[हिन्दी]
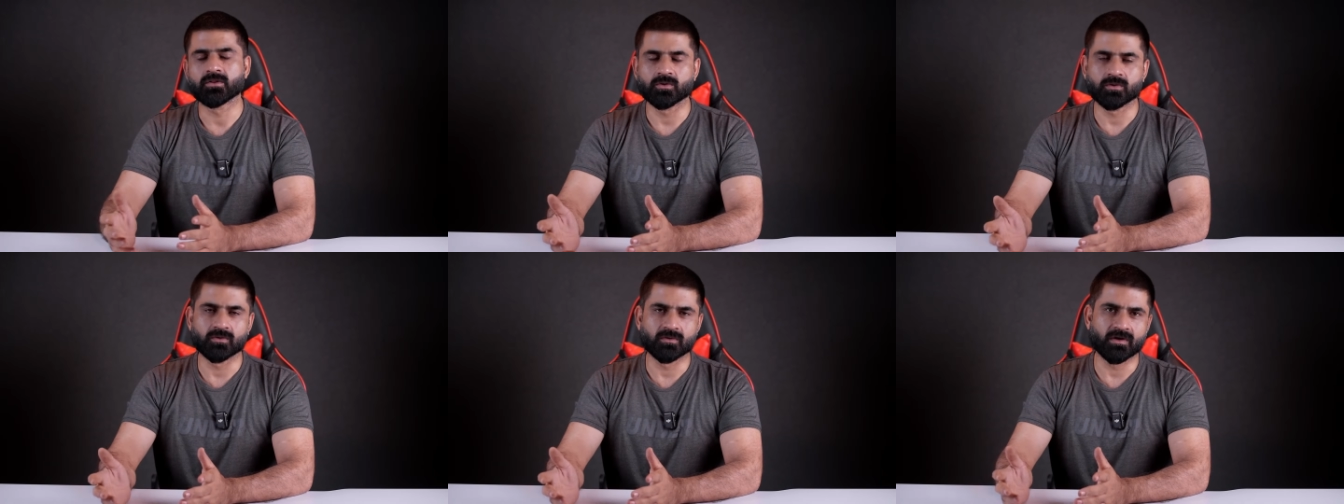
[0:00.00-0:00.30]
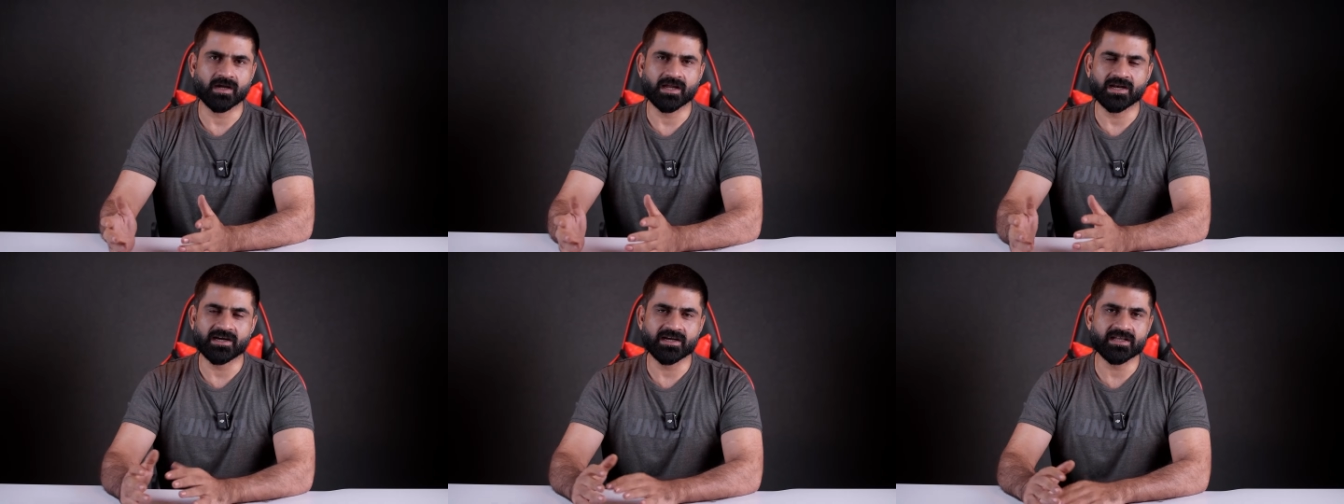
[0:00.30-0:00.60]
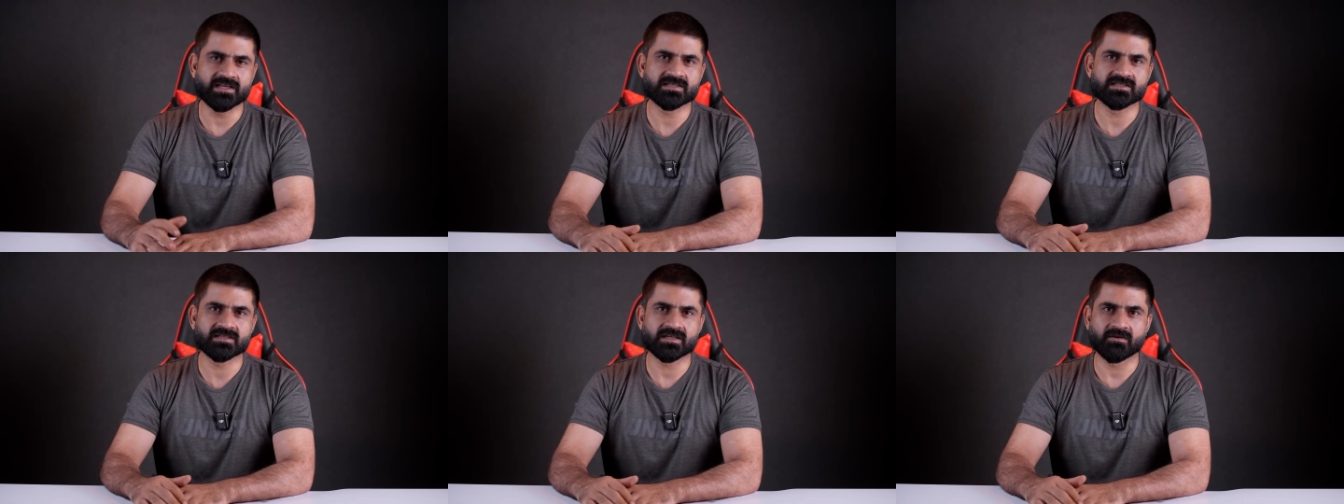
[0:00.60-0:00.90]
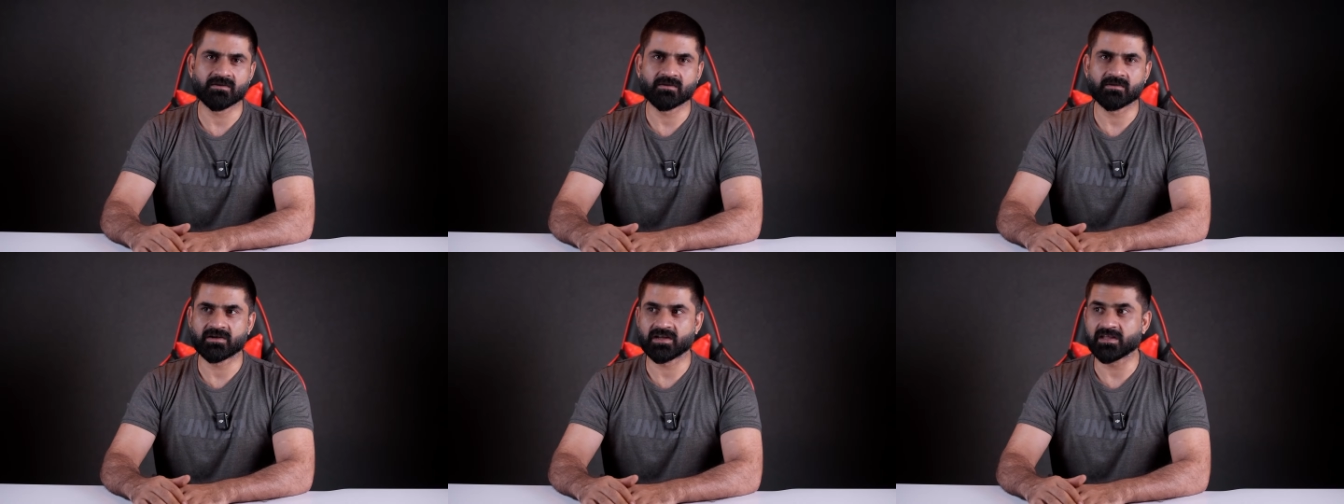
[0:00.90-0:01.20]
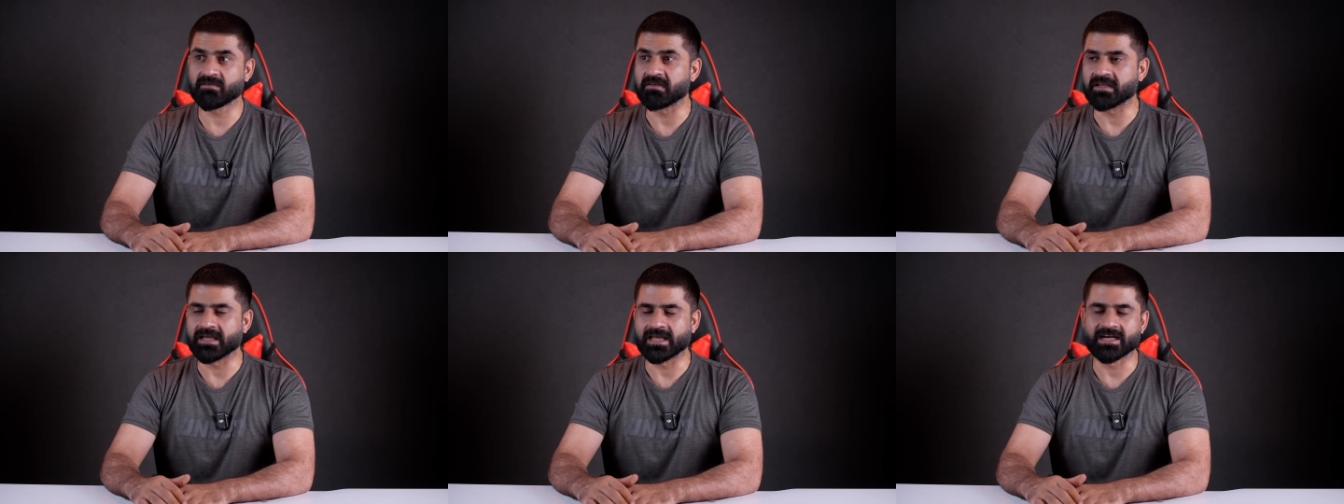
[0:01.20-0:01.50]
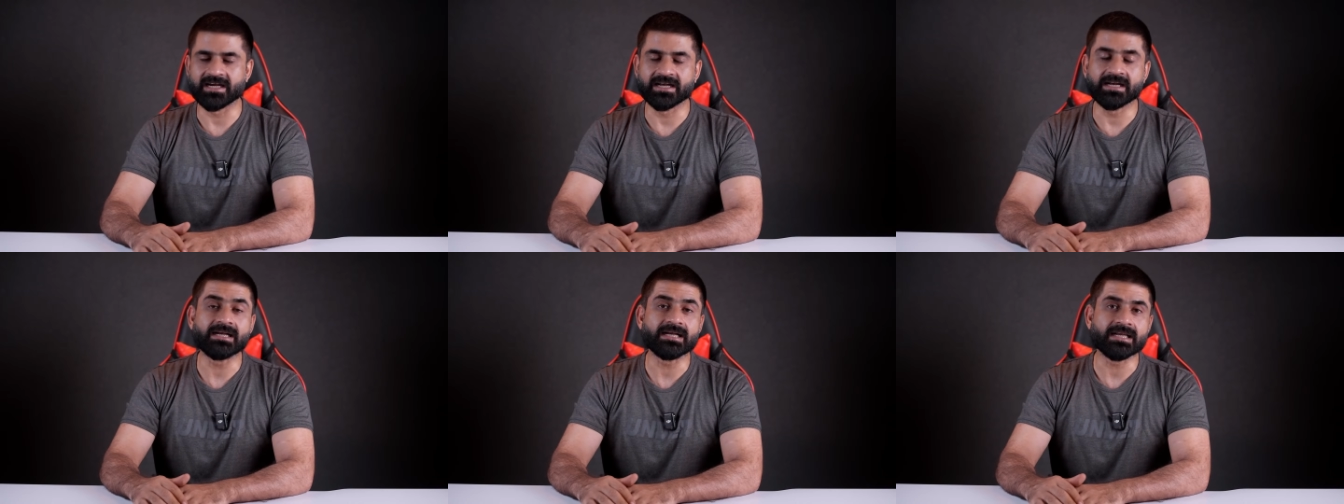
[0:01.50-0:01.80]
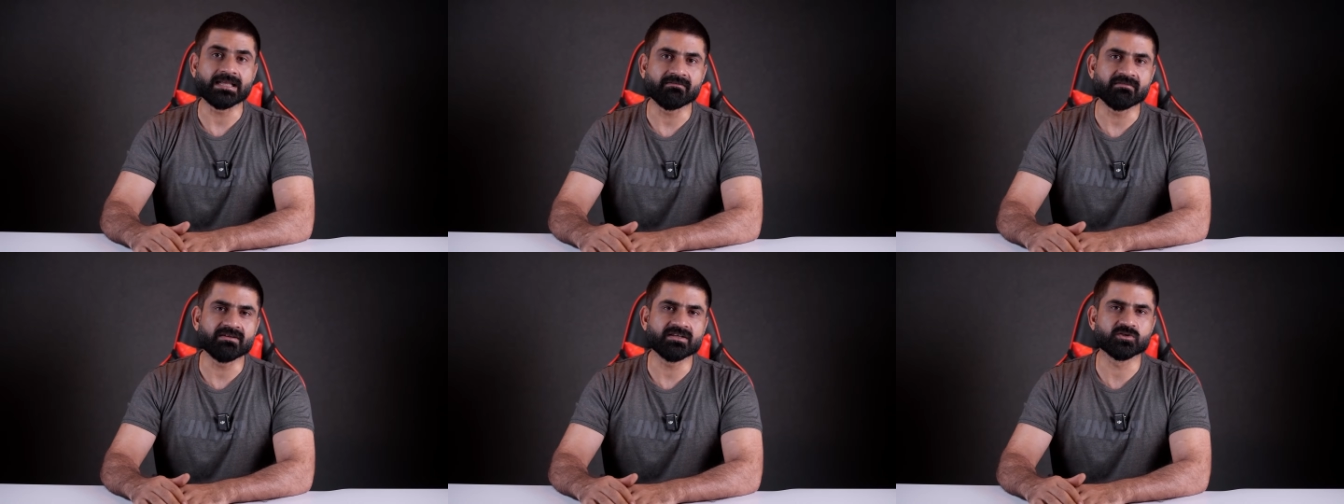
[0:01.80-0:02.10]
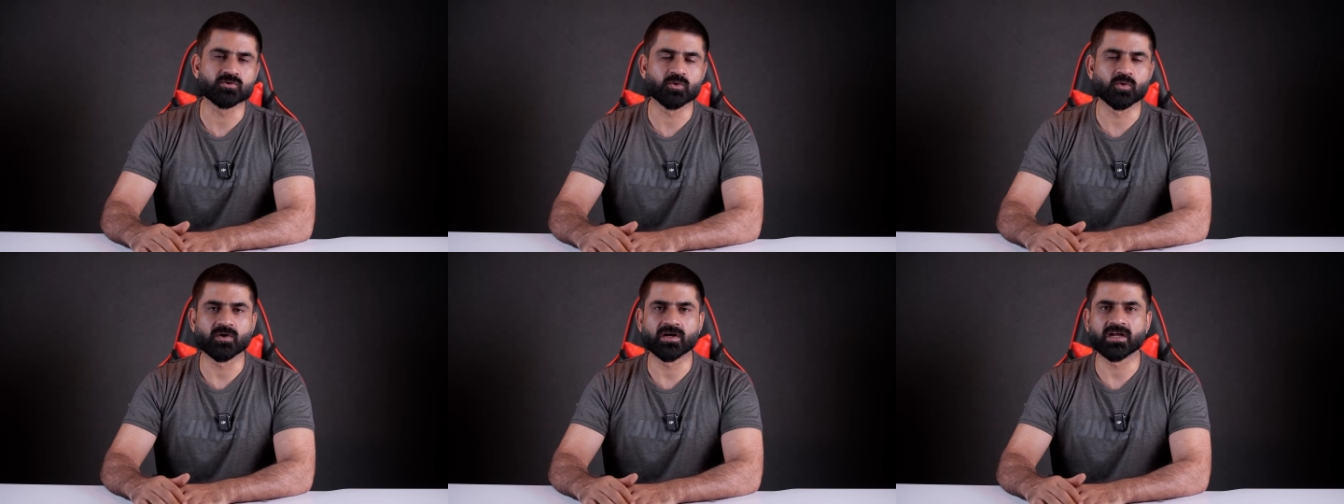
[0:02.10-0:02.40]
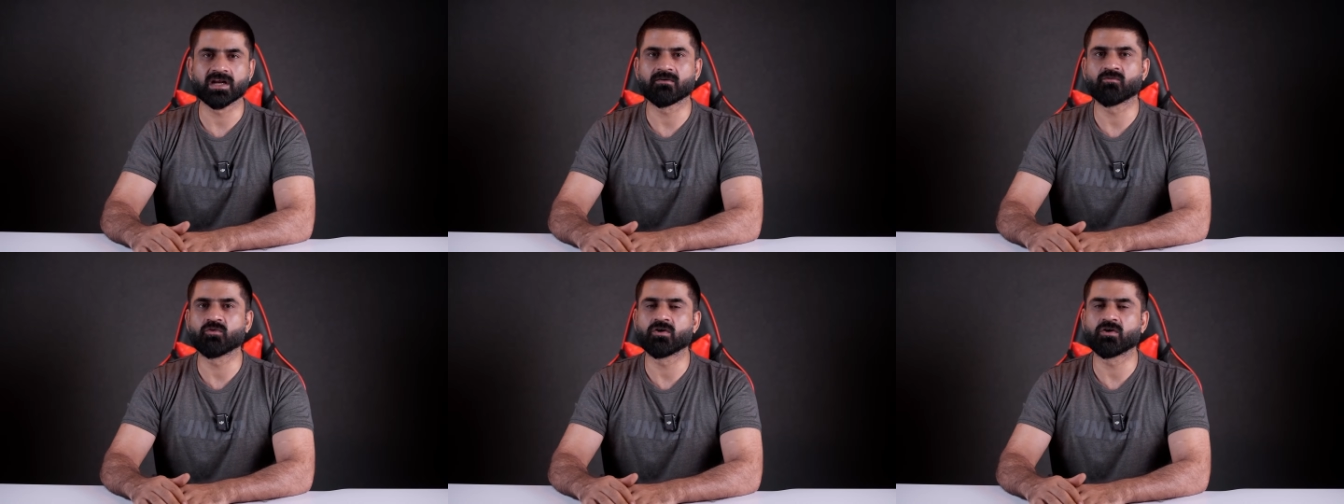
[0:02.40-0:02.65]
तो एल ई डी टीवी एल ई डी टीवी जो होंगे ना